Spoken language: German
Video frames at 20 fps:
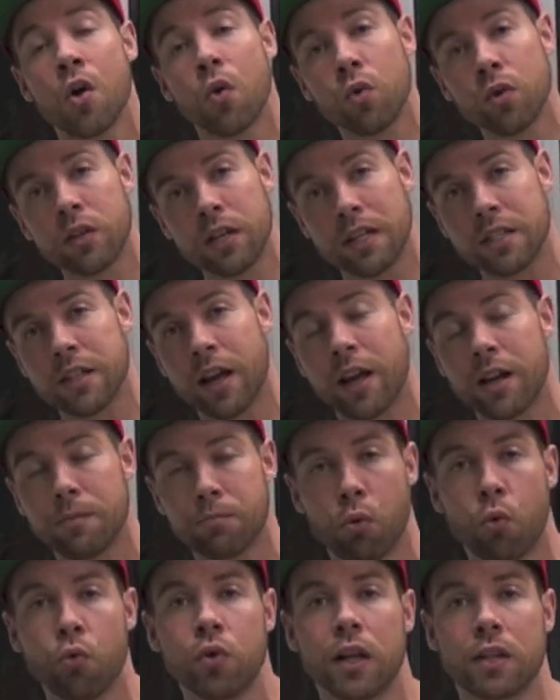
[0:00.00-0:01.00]
und dass keine
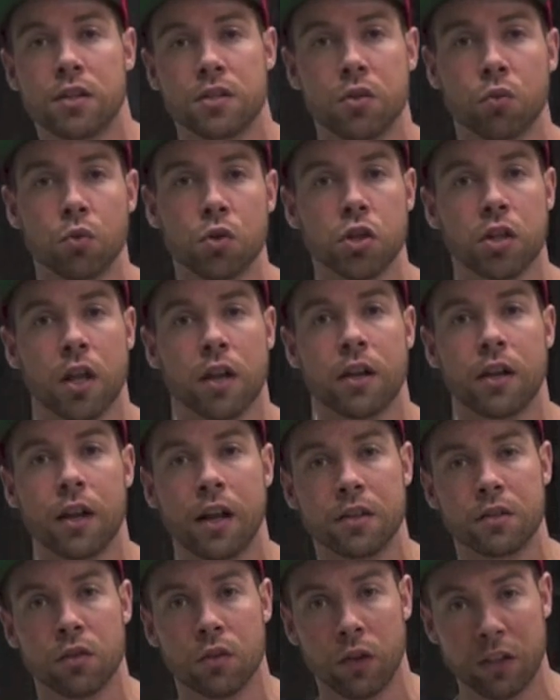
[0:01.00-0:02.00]
Pronation standet,
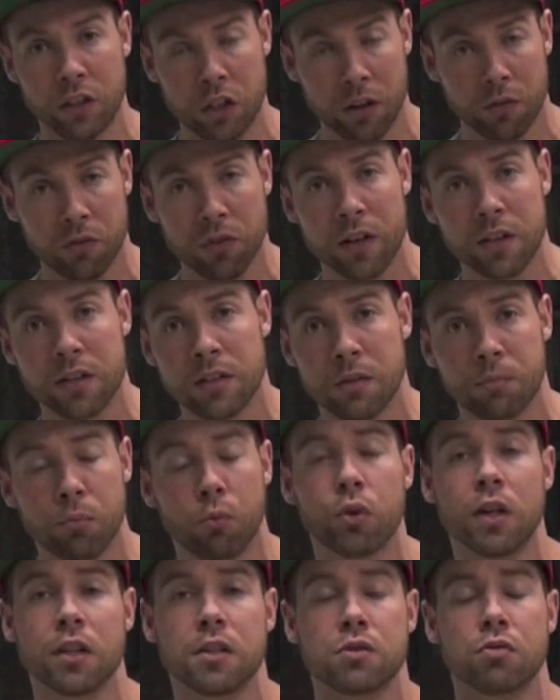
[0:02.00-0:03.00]
also stattfindet. Diese
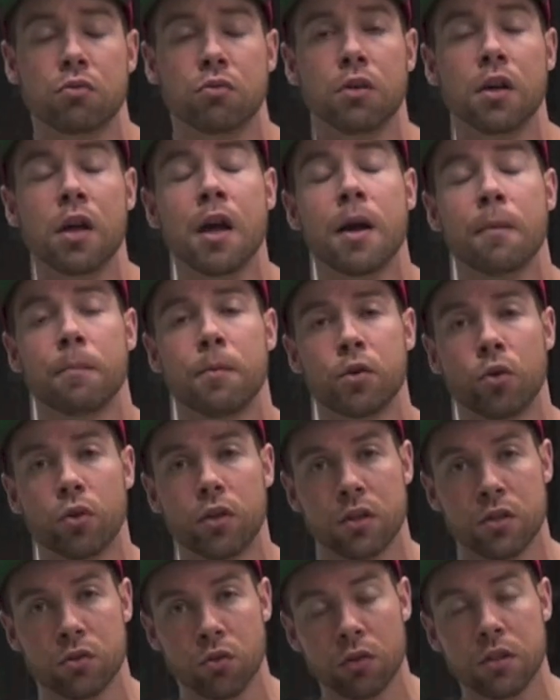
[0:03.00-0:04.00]
Pronation
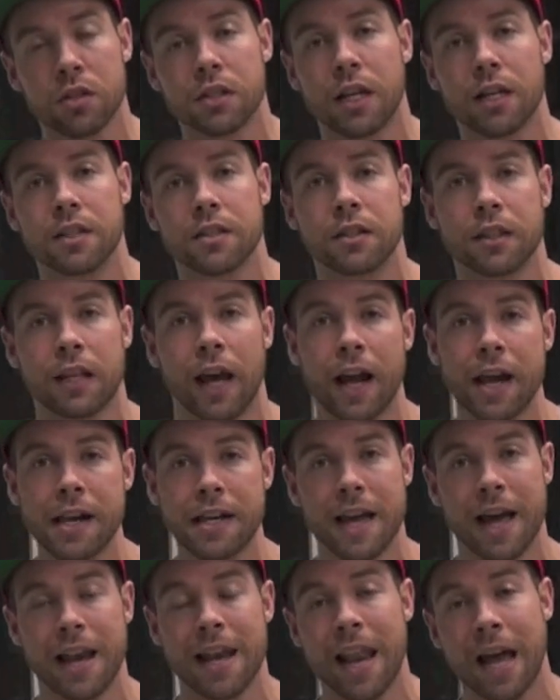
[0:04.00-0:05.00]
bedeutet sonst, dass ein Teil
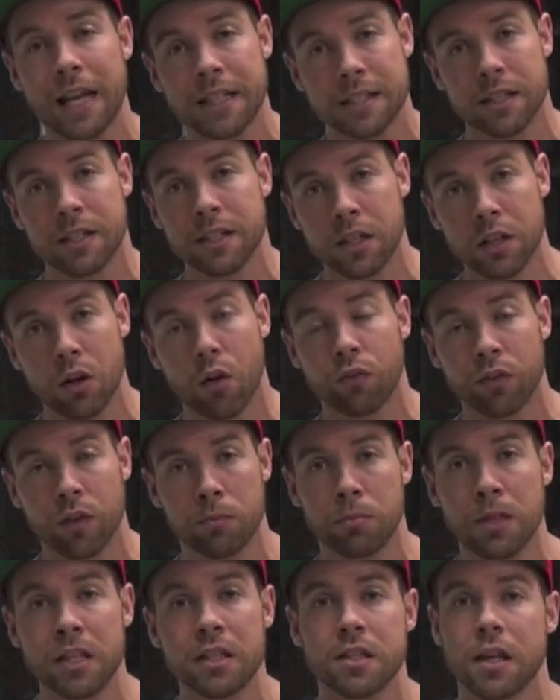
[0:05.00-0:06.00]
der Last nicht auf dem
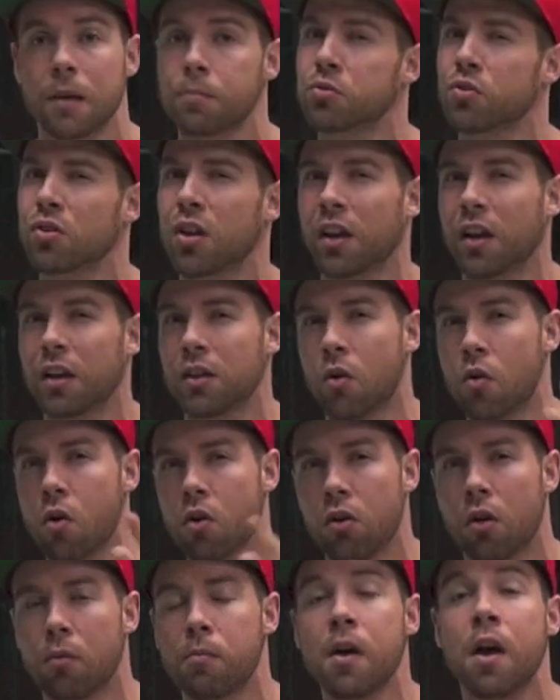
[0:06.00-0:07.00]
Bizeps, sondern genau
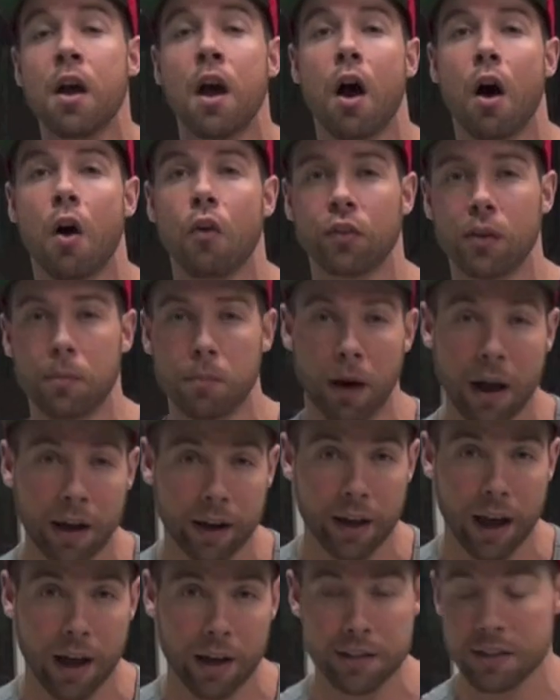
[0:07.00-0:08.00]
genommen auf dem
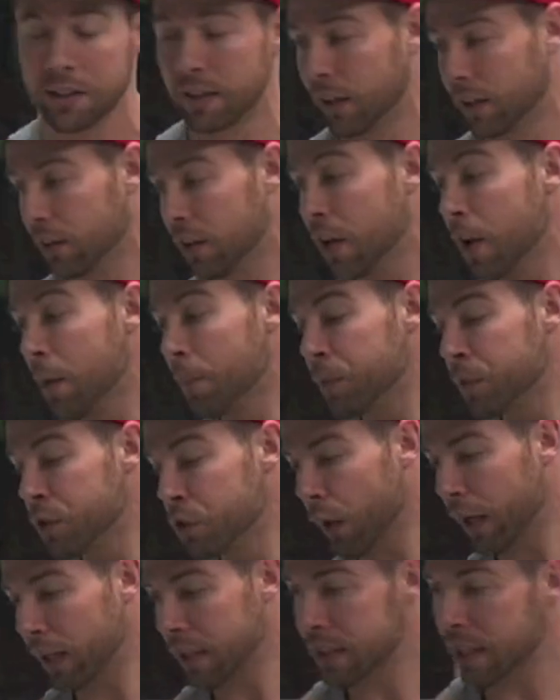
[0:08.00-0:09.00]
Brachialis liegt.
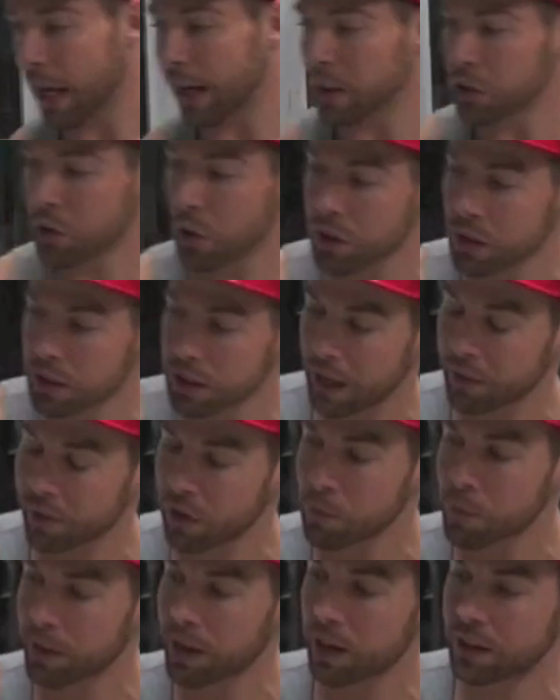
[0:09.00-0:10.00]
So, jetzt zeige ich euch das
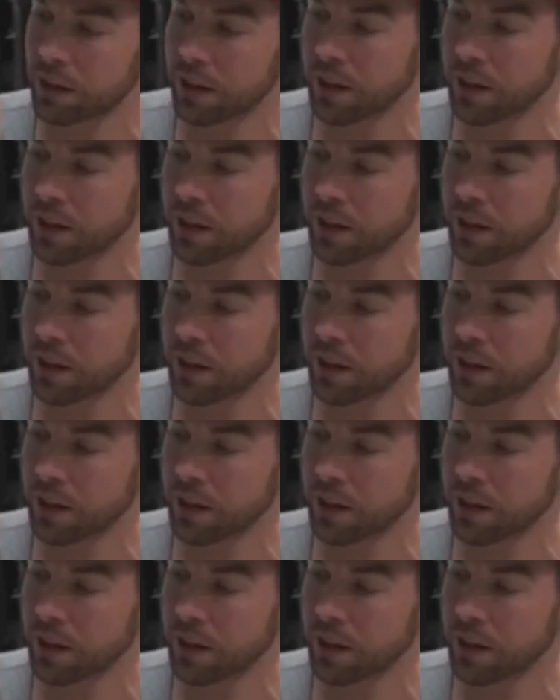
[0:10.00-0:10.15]
einfach mal in der